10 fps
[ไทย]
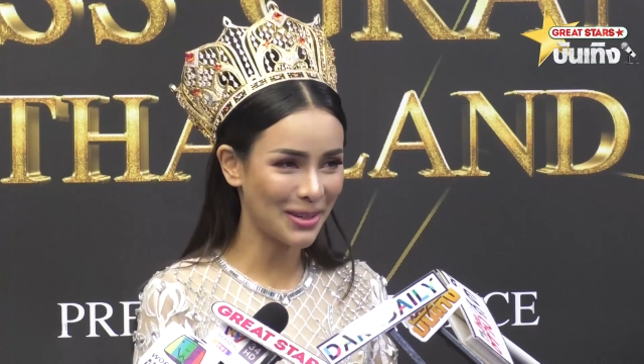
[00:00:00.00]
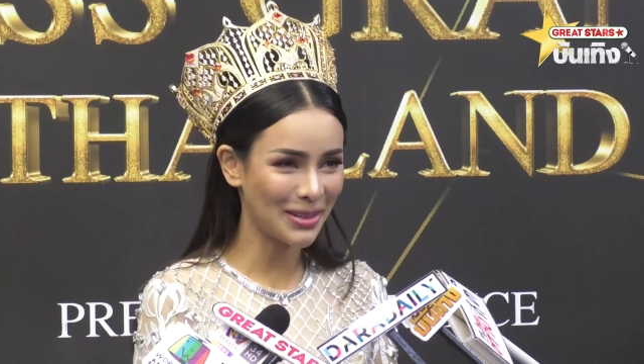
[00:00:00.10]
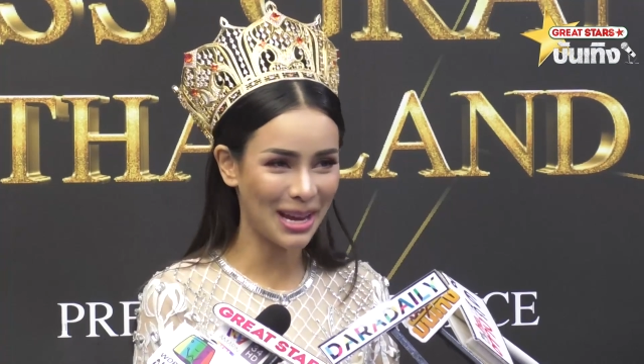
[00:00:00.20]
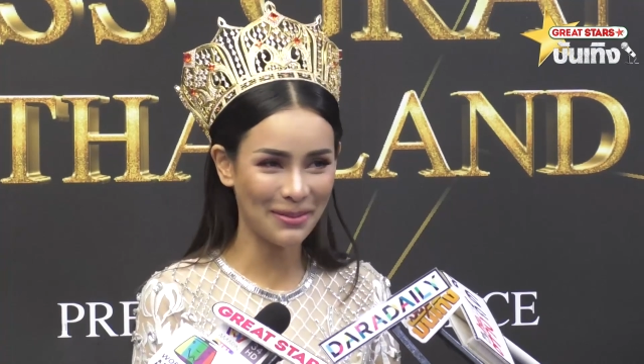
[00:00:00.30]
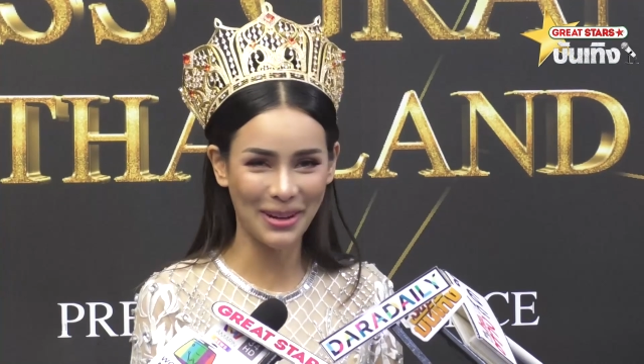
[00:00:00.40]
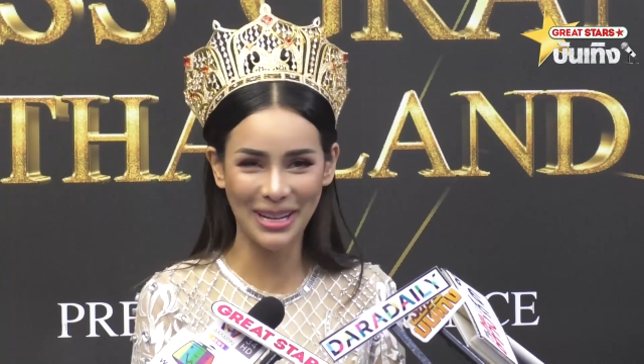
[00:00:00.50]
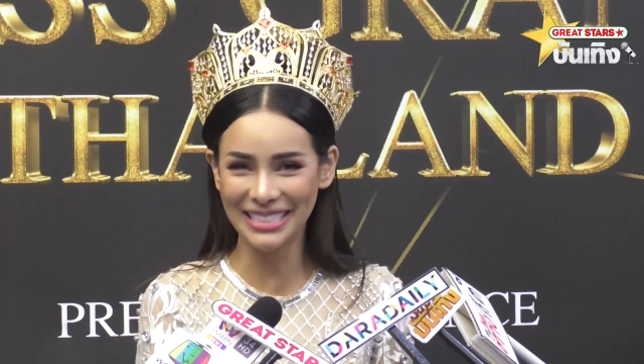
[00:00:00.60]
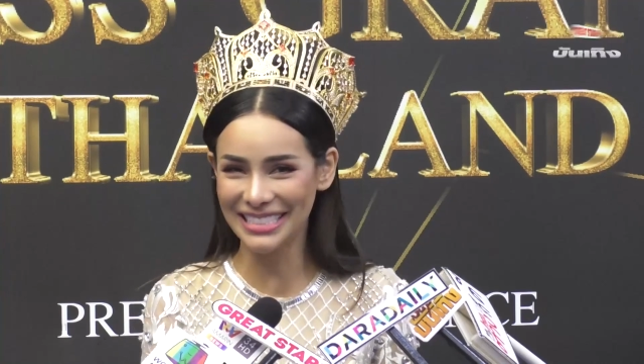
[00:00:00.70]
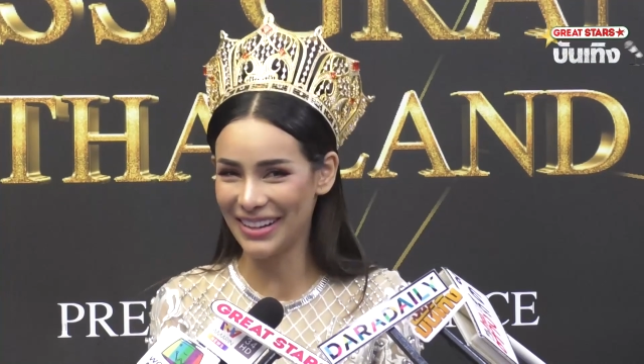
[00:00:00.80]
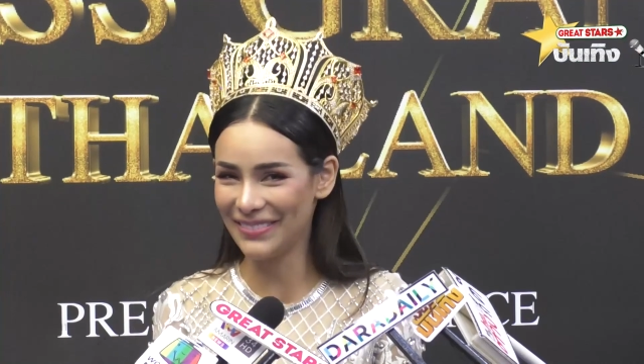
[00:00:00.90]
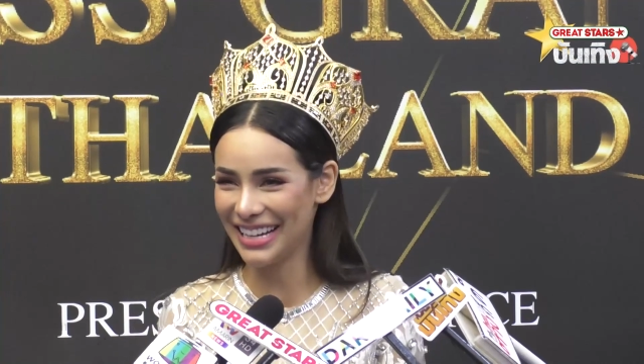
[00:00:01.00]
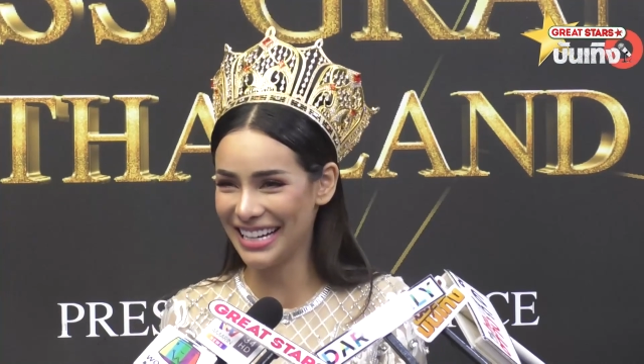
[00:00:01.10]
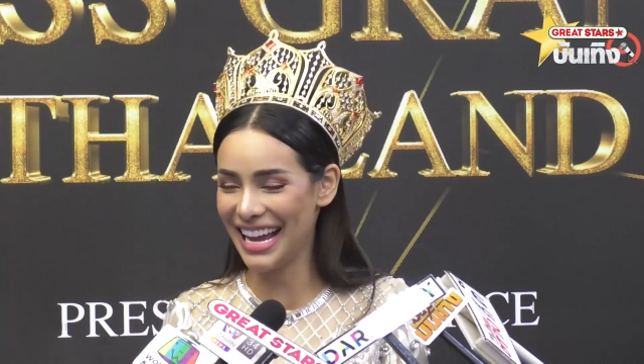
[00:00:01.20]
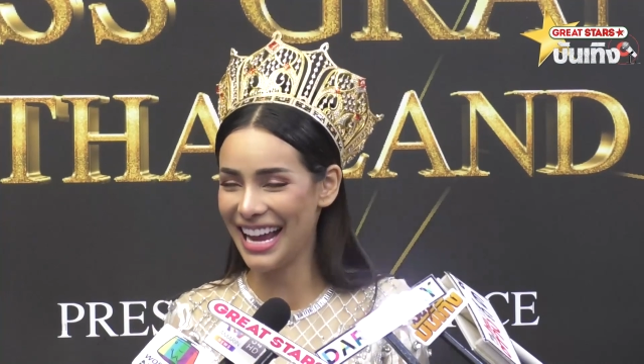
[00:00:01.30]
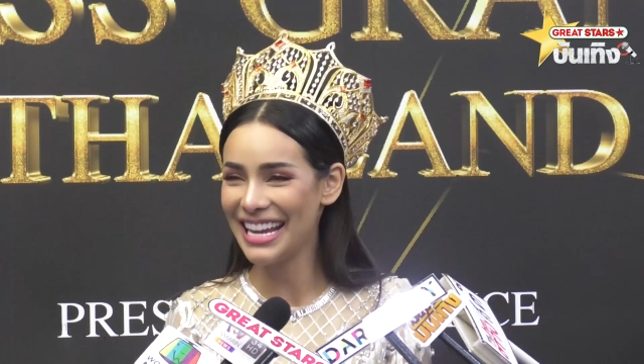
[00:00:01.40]
ฟังหนับกันจำ
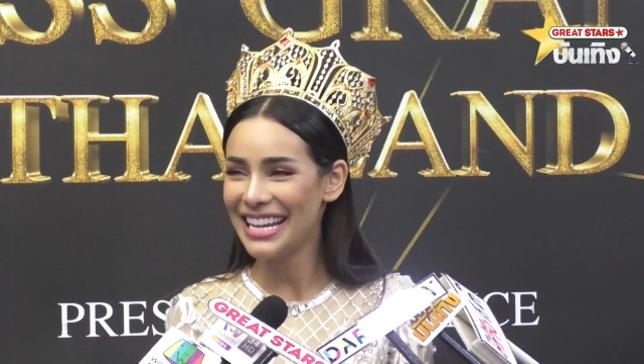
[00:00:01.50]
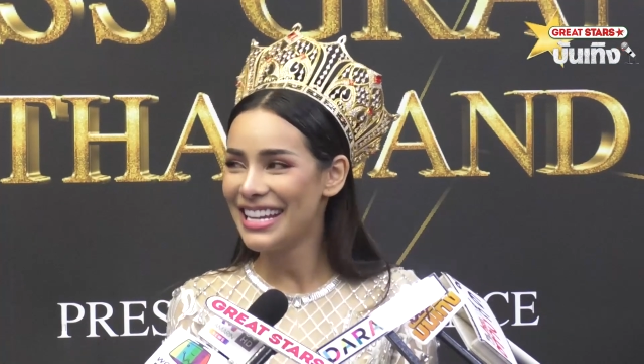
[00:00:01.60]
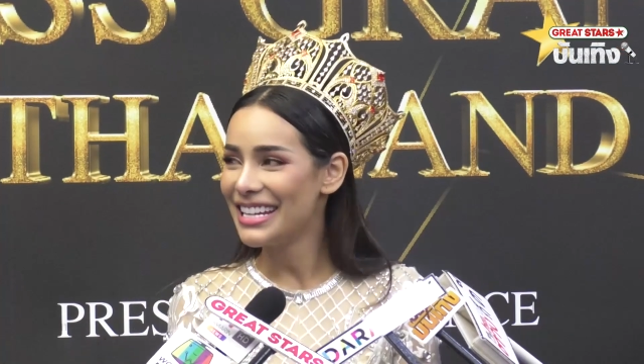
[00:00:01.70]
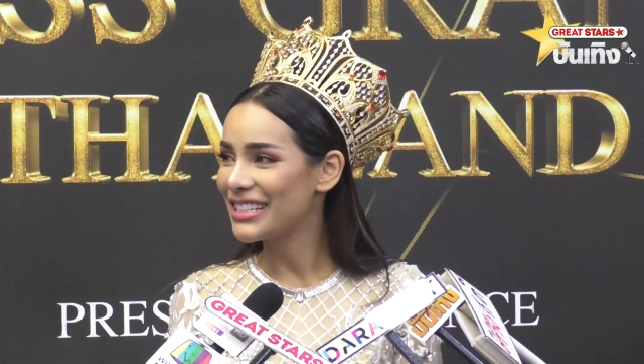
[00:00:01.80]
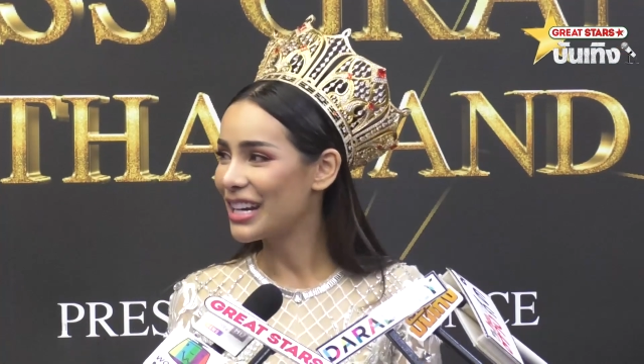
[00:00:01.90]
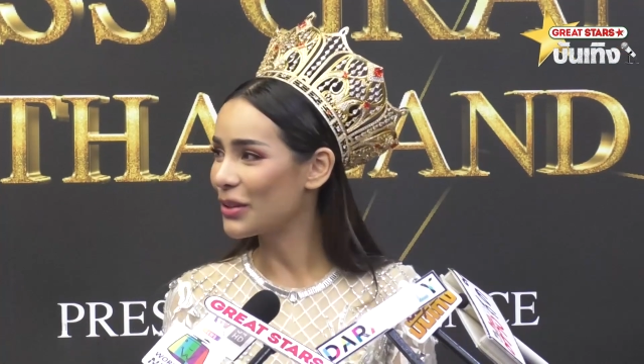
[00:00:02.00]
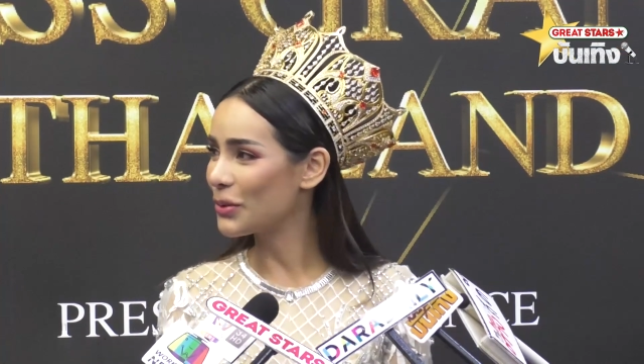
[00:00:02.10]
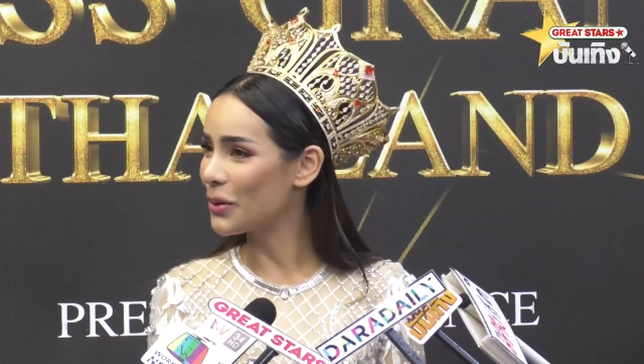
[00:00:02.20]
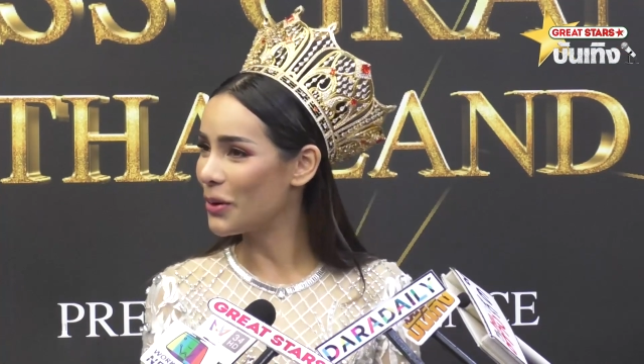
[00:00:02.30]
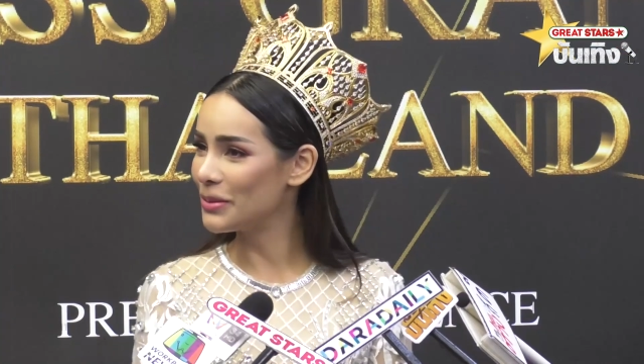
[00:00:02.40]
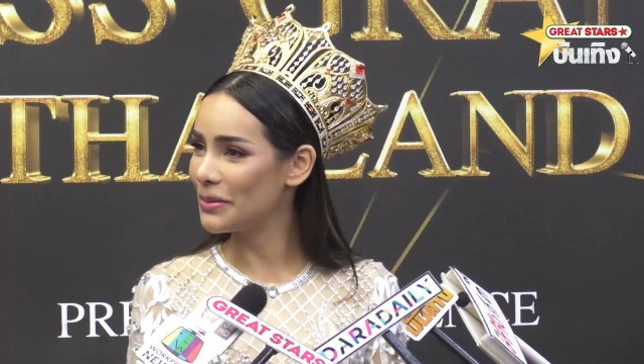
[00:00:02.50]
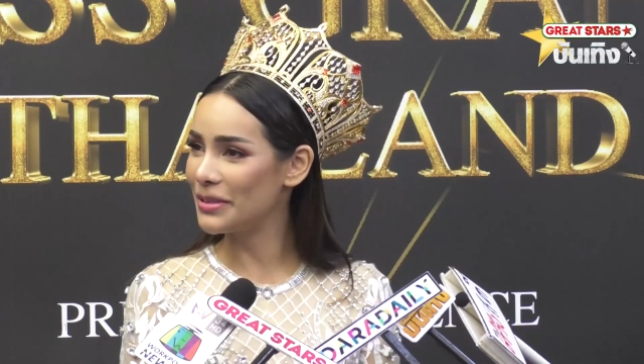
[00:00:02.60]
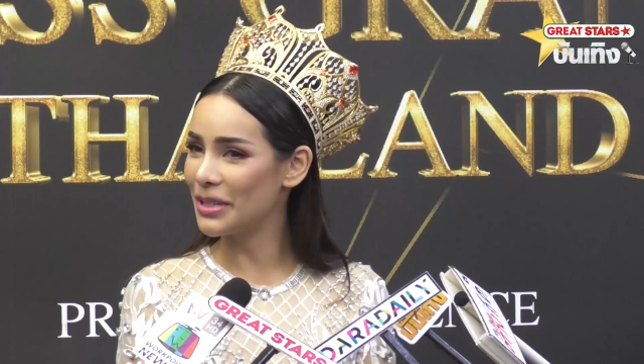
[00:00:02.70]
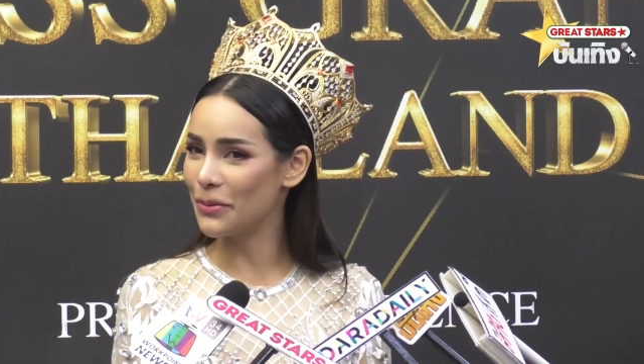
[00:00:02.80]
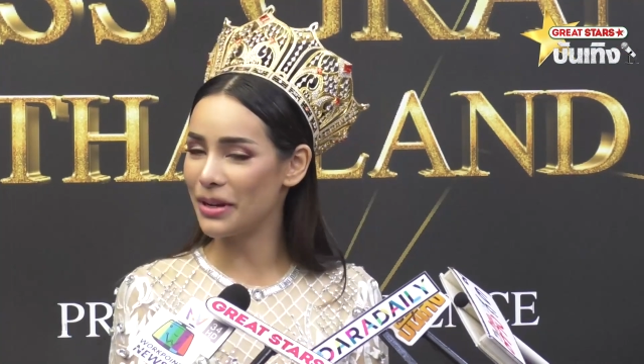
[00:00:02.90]
ไม่ได้กักตัวครบสิบ
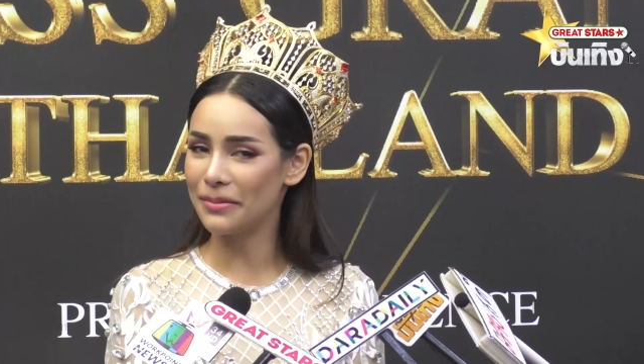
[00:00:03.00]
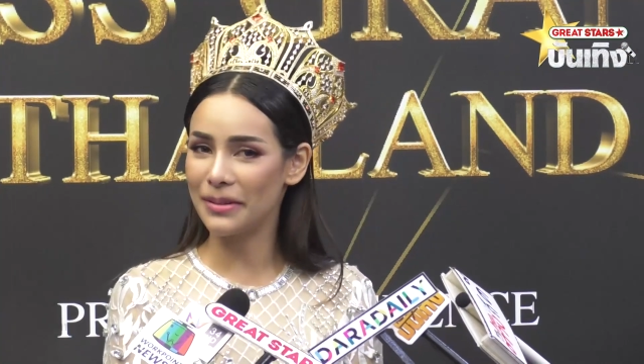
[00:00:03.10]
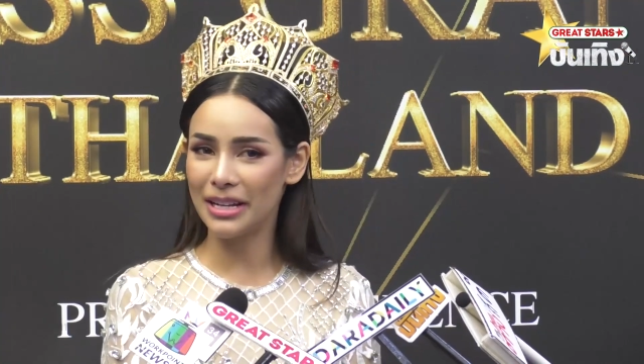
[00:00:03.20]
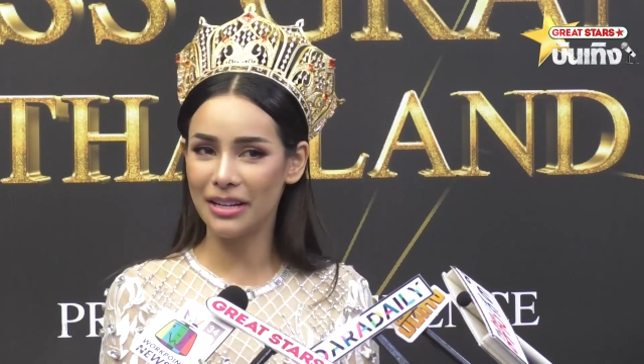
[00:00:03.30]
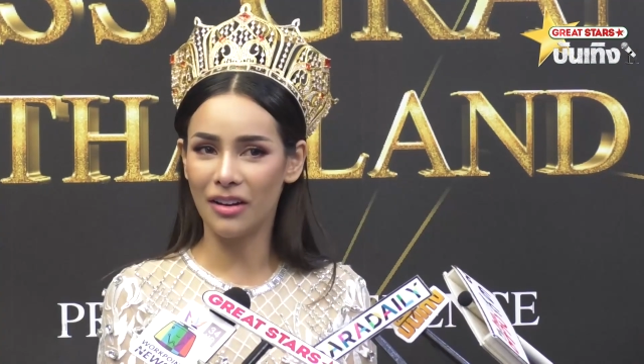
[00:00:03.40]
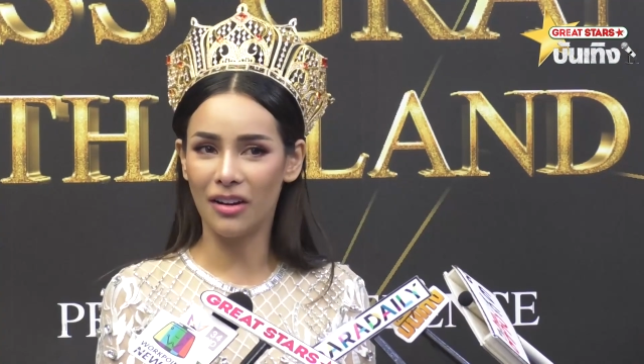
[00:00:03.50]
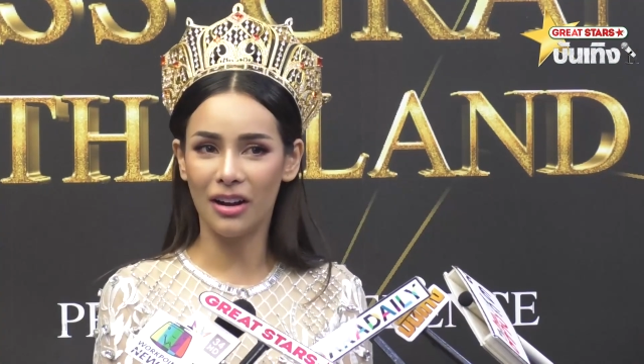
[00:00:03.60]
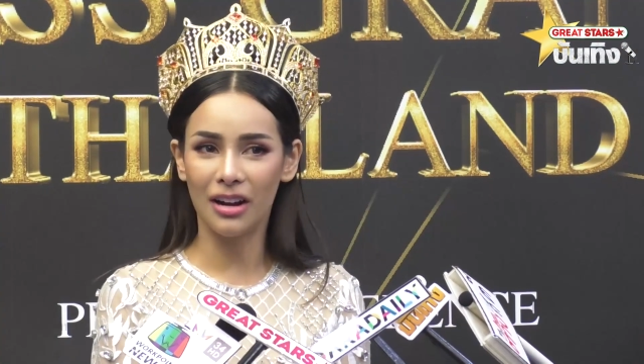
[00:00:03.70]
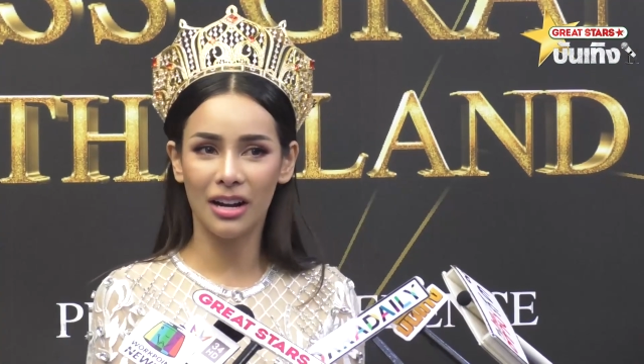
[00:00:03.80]
สี่วันไหมหรอ